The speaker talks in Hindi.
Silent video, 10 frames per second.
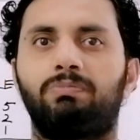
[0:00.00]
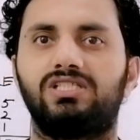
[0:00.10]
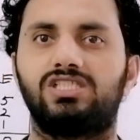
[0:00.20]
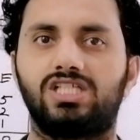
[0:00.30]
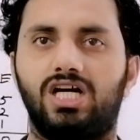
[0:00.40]

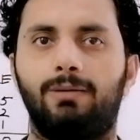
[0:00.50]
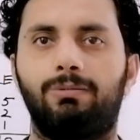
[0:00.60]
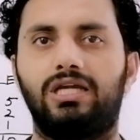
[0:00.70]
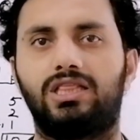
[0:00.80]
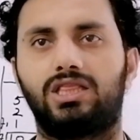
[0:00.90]

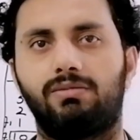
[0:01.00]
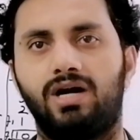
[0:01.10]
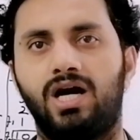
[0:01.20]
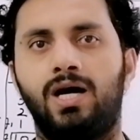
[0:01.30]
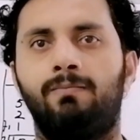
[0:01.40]
पंजाब के
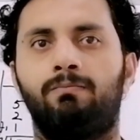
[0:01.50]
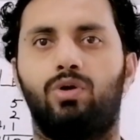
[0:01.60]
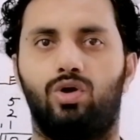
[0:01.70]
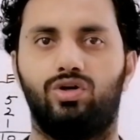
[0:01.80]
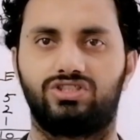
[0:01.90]
तमाम
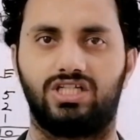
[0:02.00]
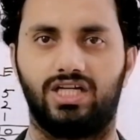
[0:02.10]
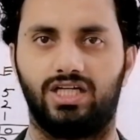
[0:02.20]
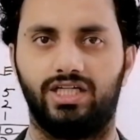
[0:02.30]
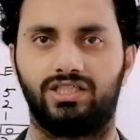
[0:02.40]
बोर्ड्स के
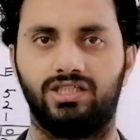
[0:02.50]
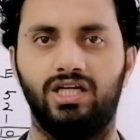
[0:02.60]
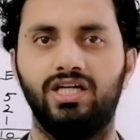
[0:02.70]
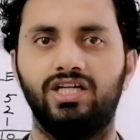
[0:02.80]
रिलेटेड